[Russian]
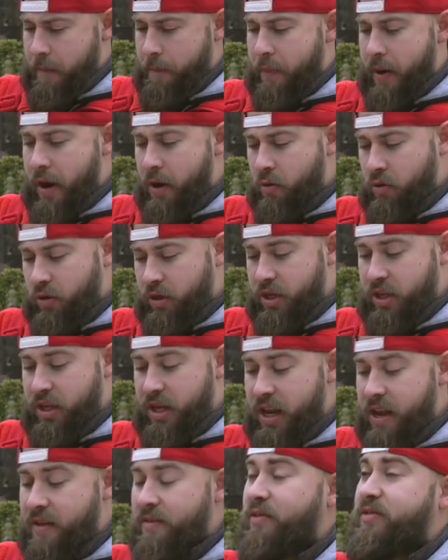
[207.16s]
породы
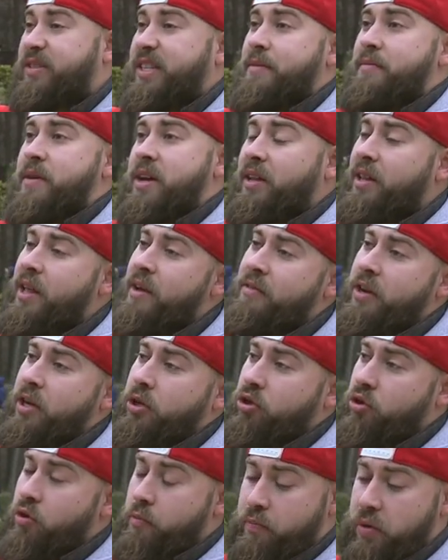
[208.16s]
деревьев. Самое главное,
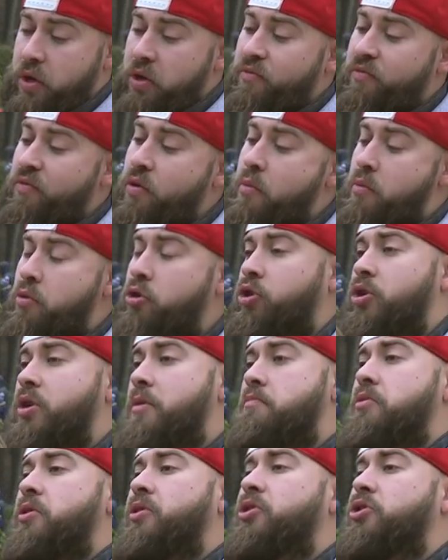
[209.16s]
чтобы его можно
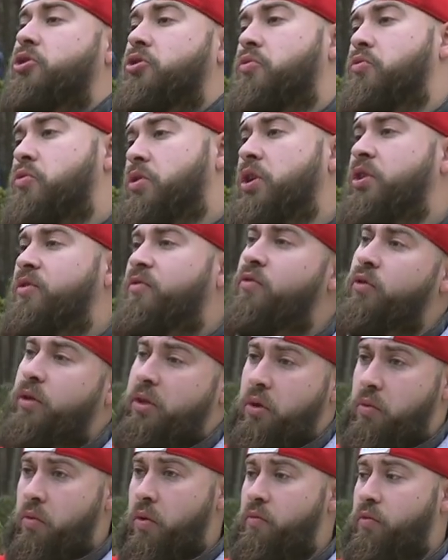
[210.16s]
было скрутить вот
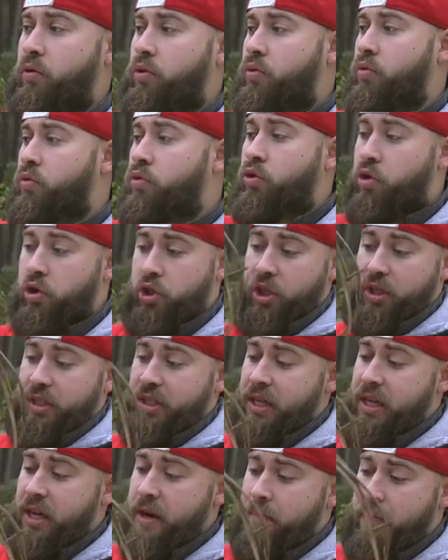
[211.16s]
такой вот кружочек.
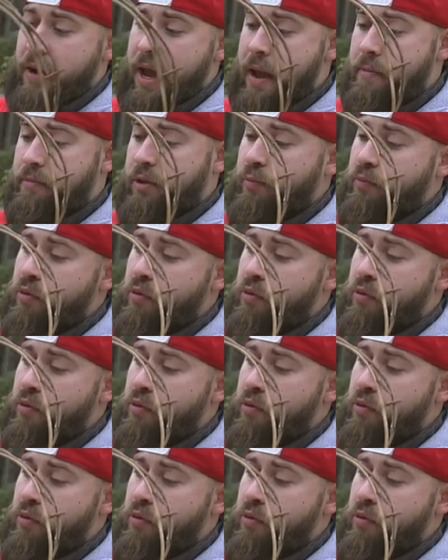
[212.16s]
Закрепляем с